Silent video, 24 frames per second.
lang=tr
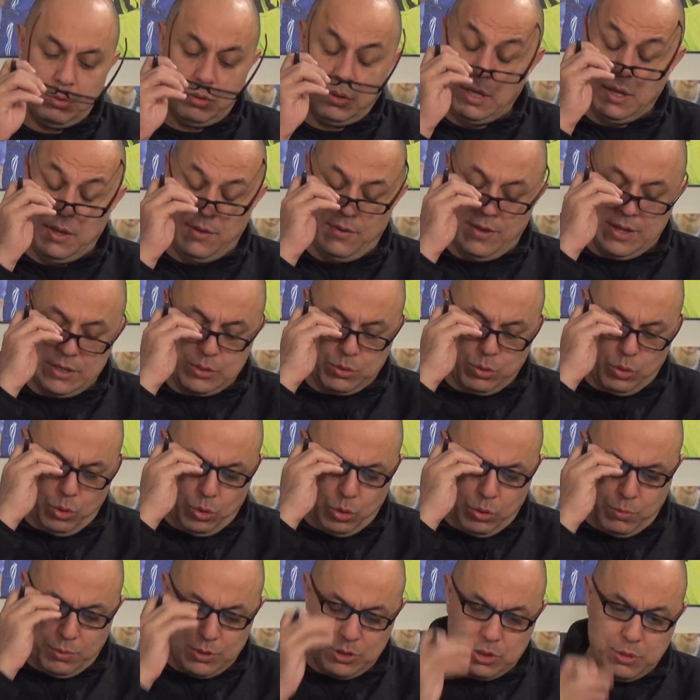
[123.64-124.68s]
e, evvelsi
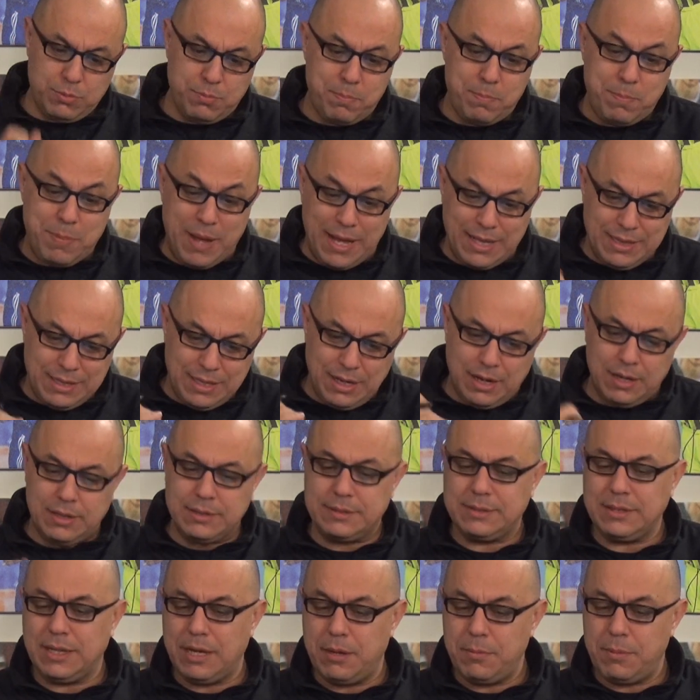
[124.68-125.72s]
günkü maçın bende
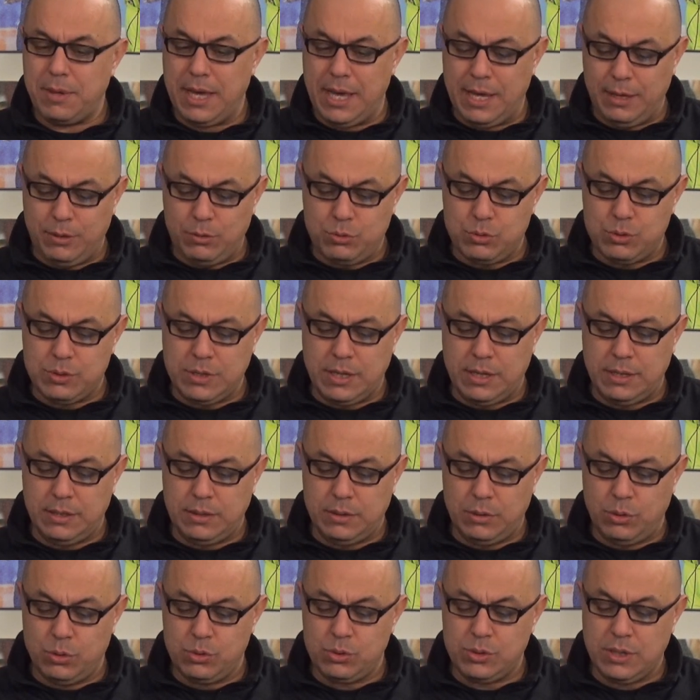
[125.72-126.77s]
artı abi en güzel
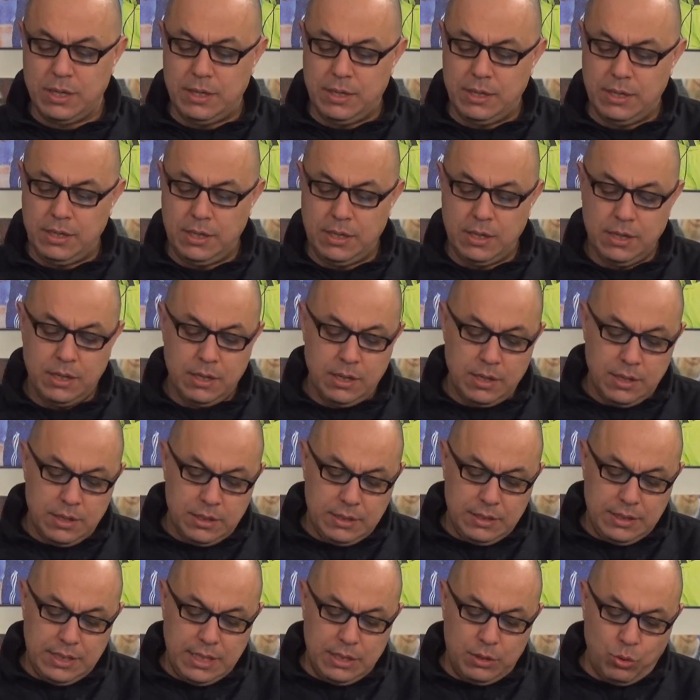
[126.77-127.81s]
özelliği
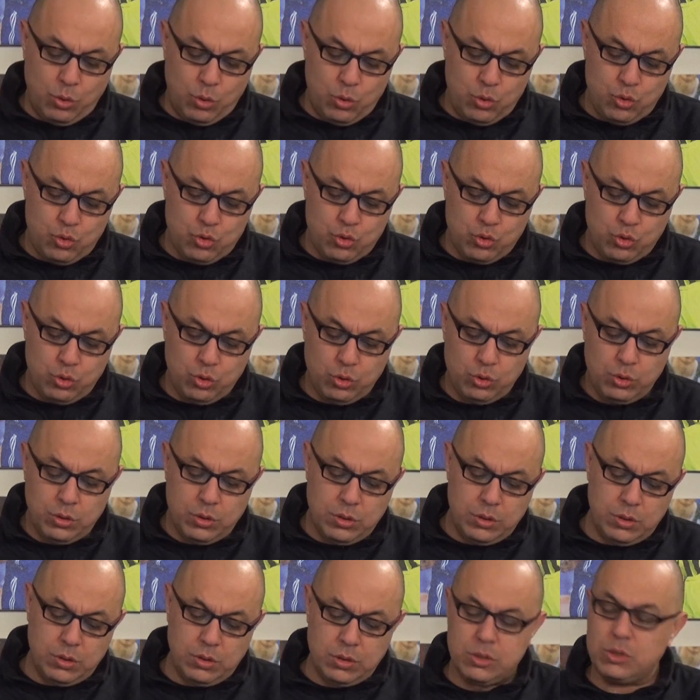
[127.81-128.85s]
7 oyuncunun
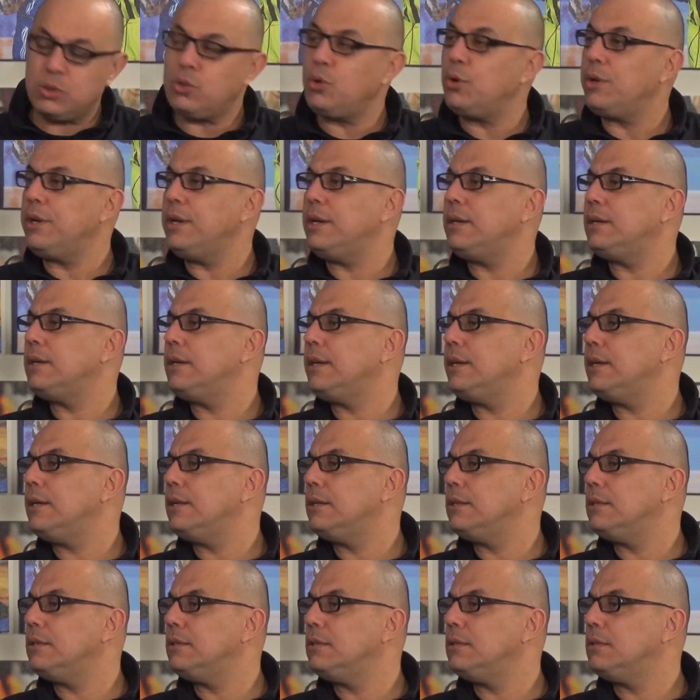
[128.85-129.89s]
e, skora
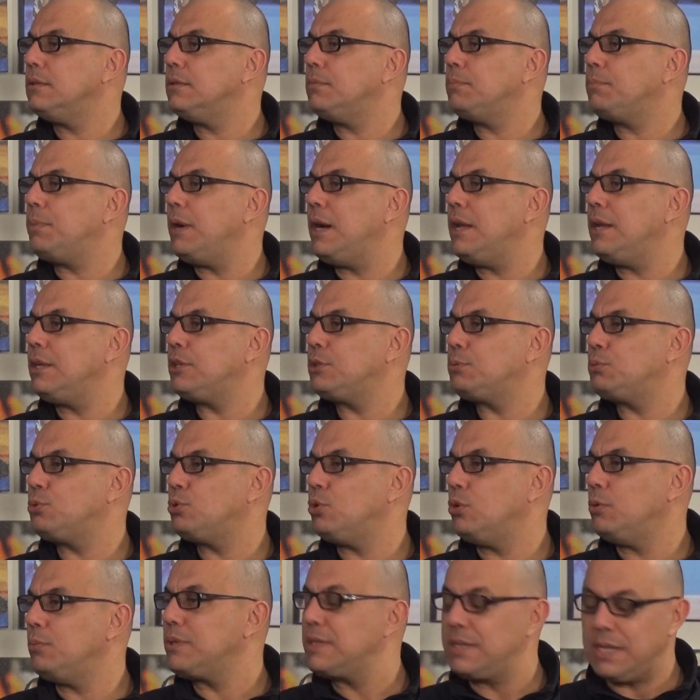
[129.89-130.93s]

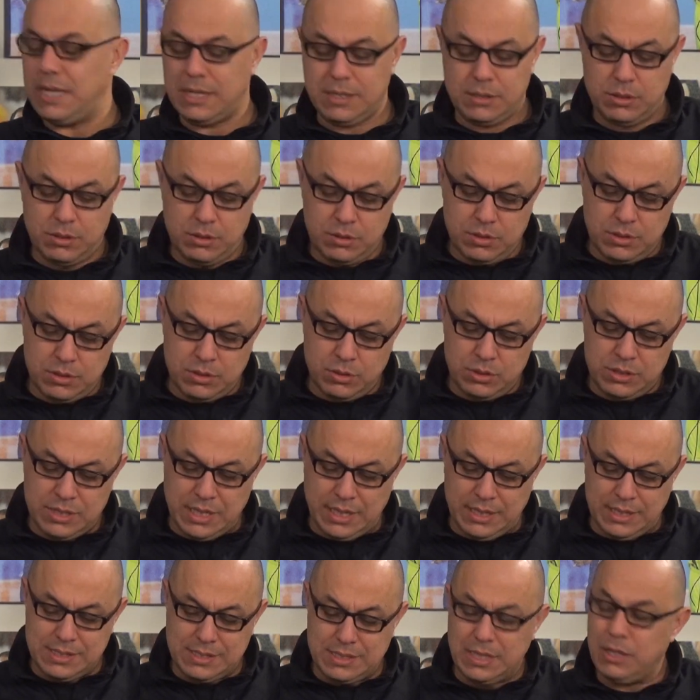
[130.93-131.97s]
paylaşmış olması. Yani
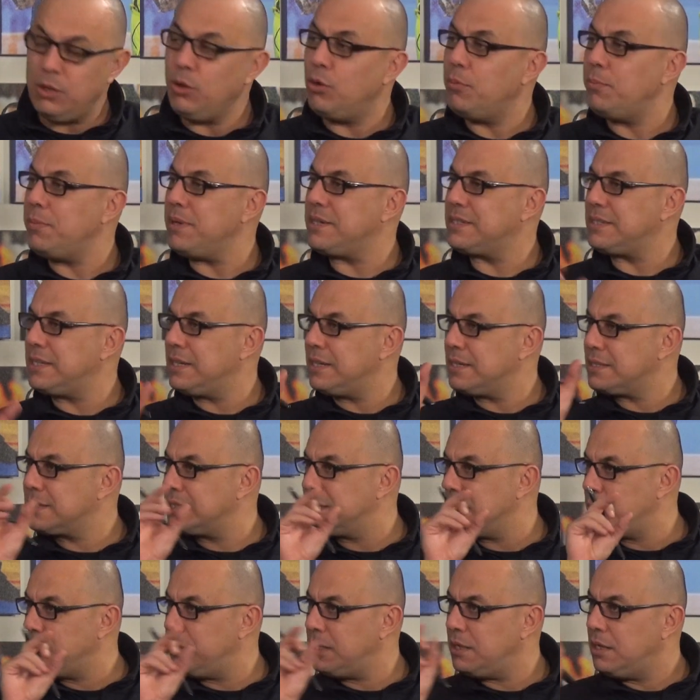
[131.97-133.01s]
8 sayıyla 15 sayı
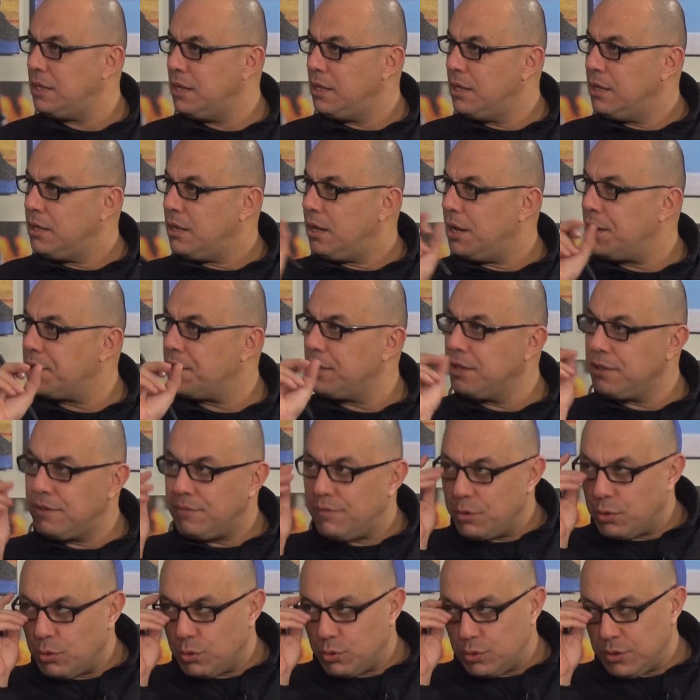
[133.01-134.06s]
arasında bir aralık
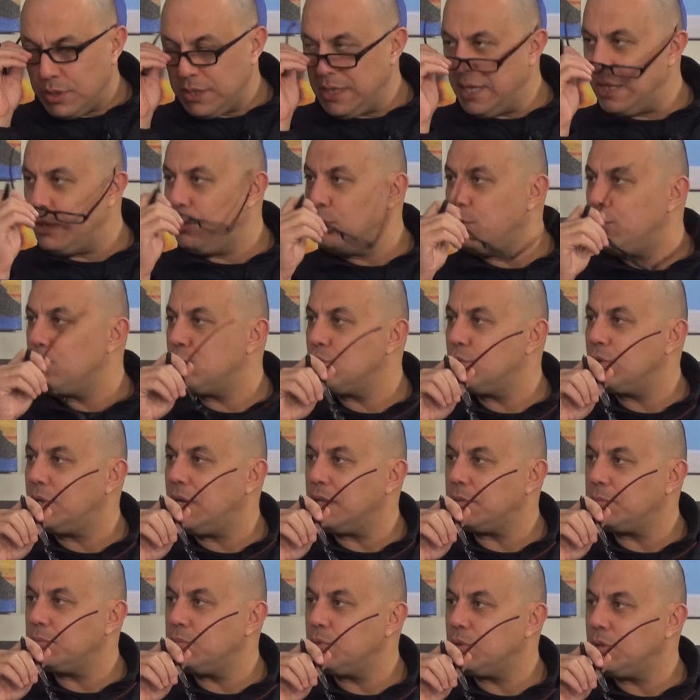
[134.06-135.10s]
var orada. 7 oyuncunun
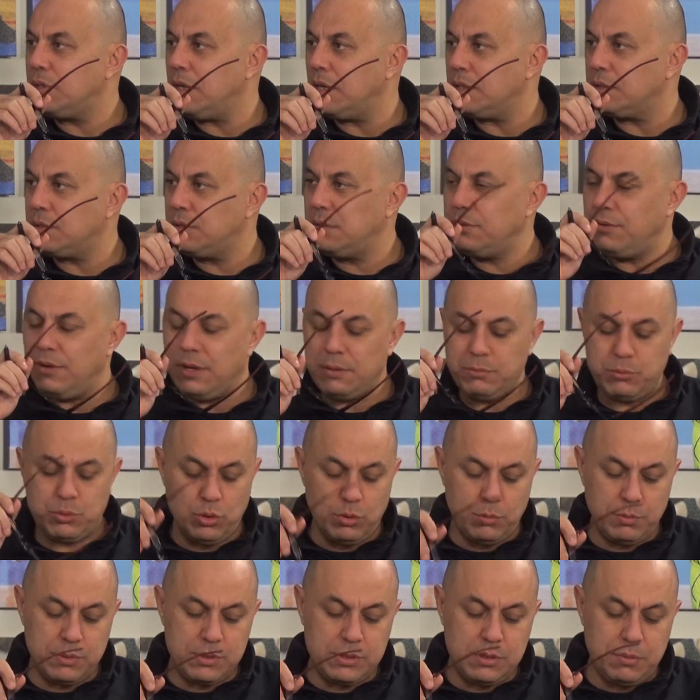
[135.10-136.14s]
katmış, katkı vermiş
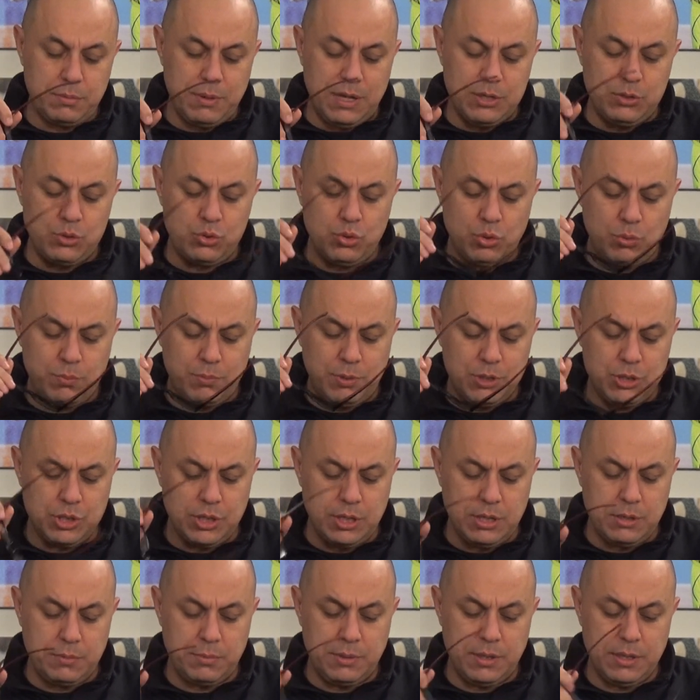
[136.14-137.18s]
olması bence çok
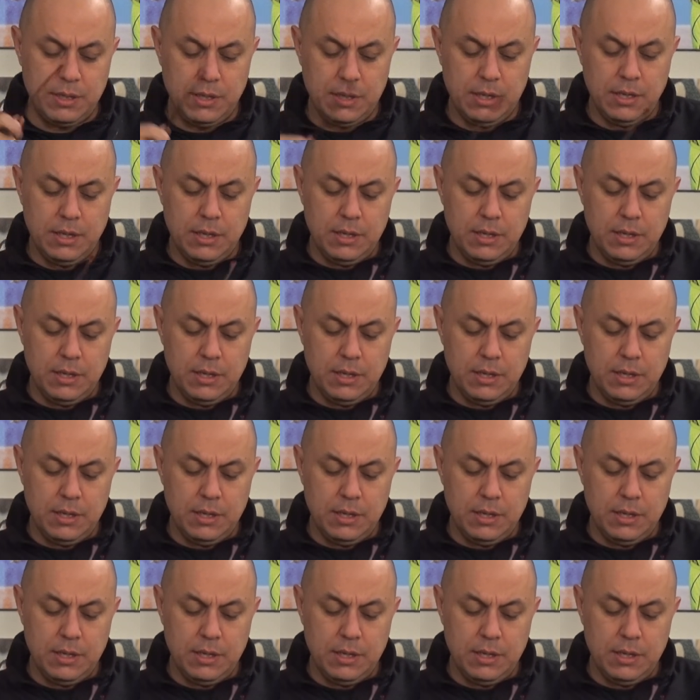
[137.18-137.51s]
başarılı bir